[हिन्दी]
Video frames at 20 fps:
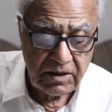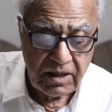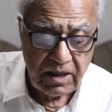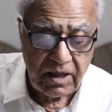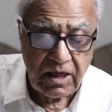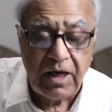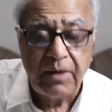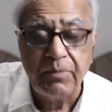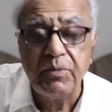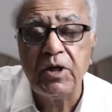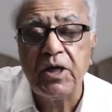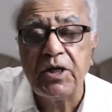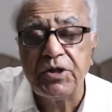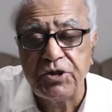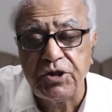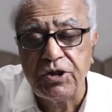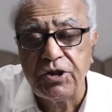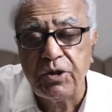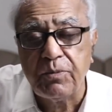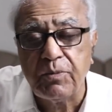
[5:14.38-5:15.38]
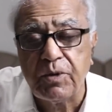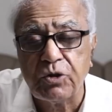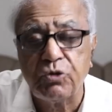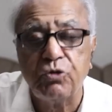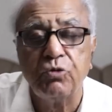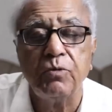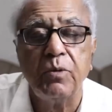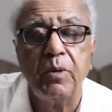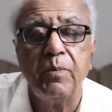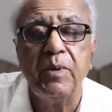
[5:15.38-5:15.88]
अगर आपने अच्छी
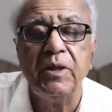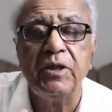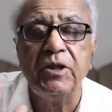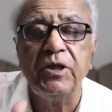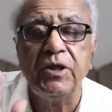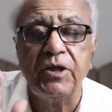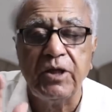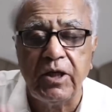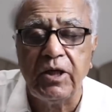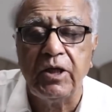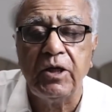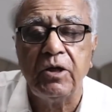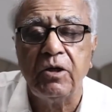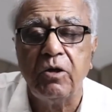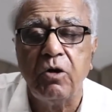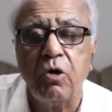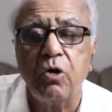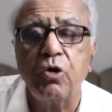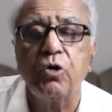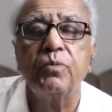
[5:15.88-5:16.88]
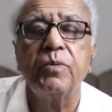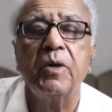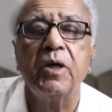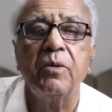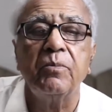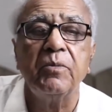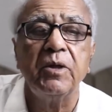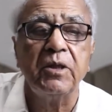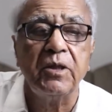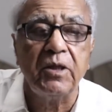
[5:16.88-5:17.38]
मनसूबाबंदी की और उस पर
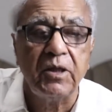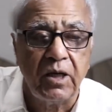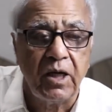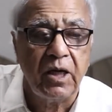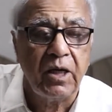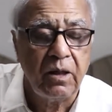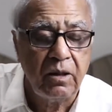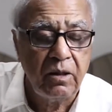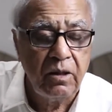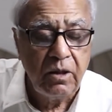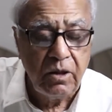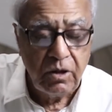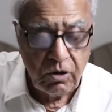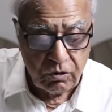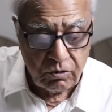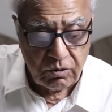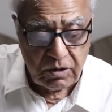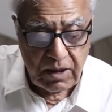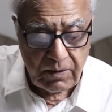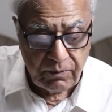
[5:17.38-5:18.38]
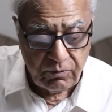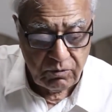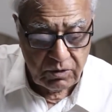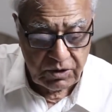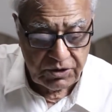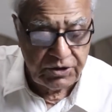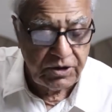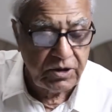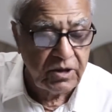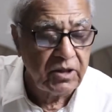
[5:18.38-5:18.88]
अमल किया तो आपको
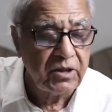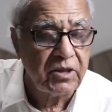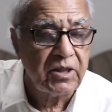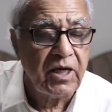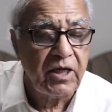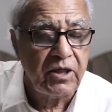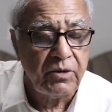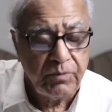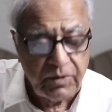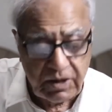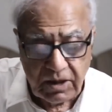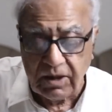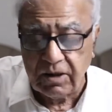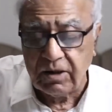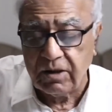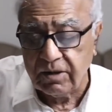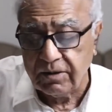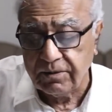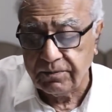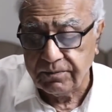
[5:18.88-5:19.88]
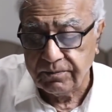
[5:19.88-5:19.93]
अच्छे नतज मिलेंगे